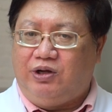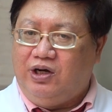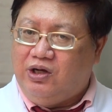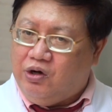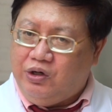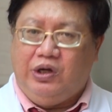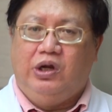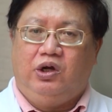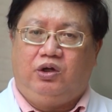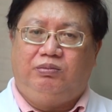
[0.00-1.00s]
triệu chứng thôi.
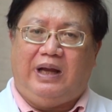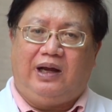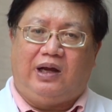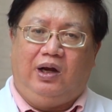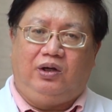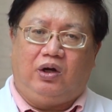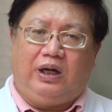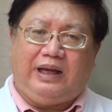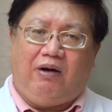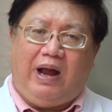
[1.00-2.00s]
Chúng ta cần cho
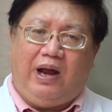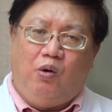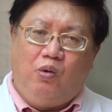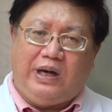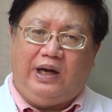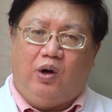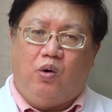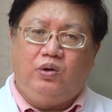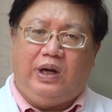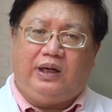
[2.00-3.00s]
các cháu ăn uống đầy
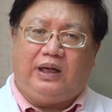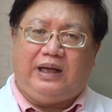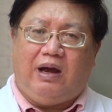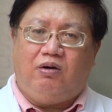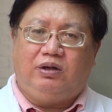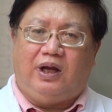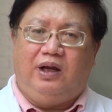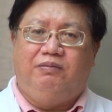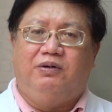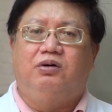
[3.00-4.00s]
đủ để các cháu có
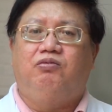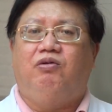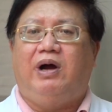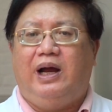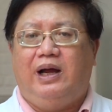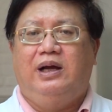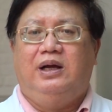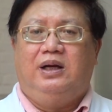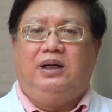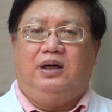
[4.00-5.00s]
thể vượt qua,
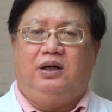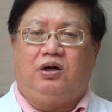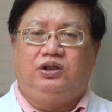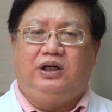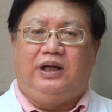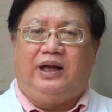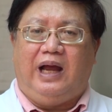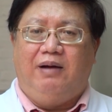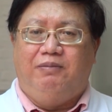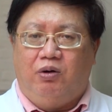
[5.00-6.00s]
có sức đề
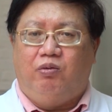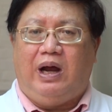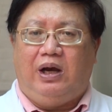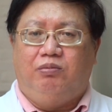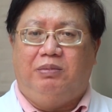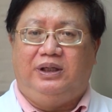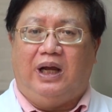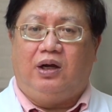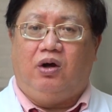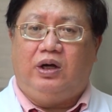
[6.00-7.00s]
kháng vượt qua lúc bệnh
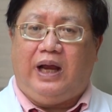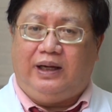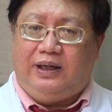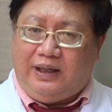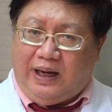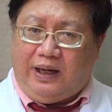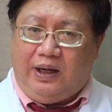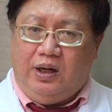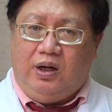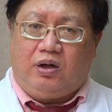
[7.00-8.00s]
tật khó khăn như thế này.
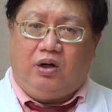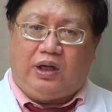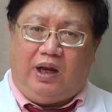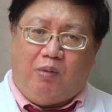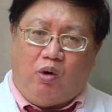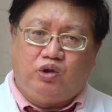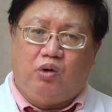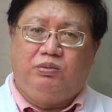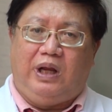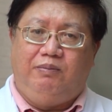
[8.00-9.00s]
Có thể bổ
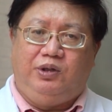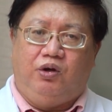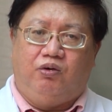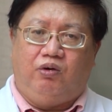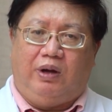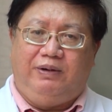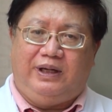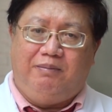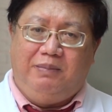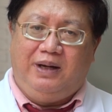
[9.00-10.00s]
sung thêm nhiều loại
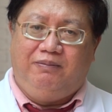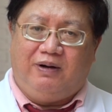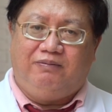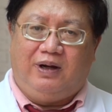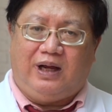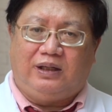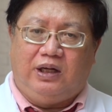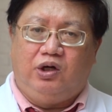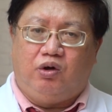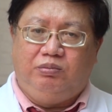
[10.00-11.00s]
vitamin vân vân các
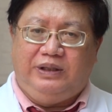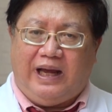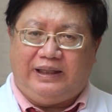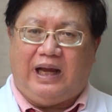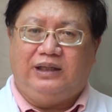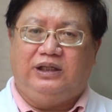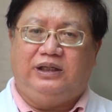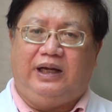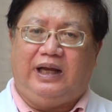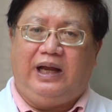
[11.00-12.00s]
thứ cũng gia tăng
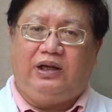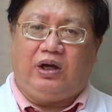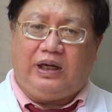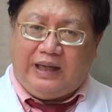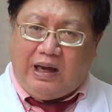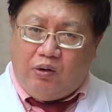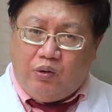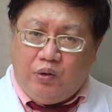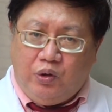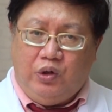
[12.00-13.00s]
sức đề kháng cho các cháu.
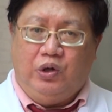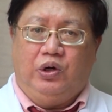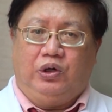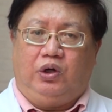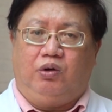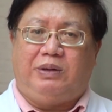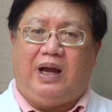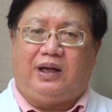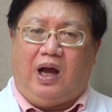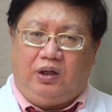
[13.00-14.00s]
Thì chúng
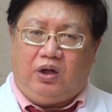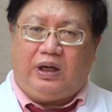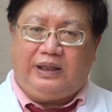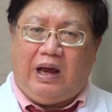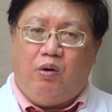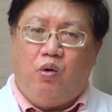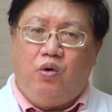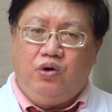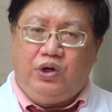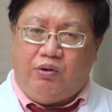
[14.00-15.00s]
ta cần cho các cháu
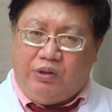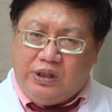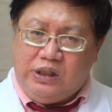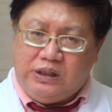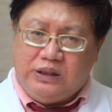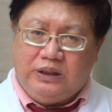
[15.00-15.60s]
uống nhiều nước.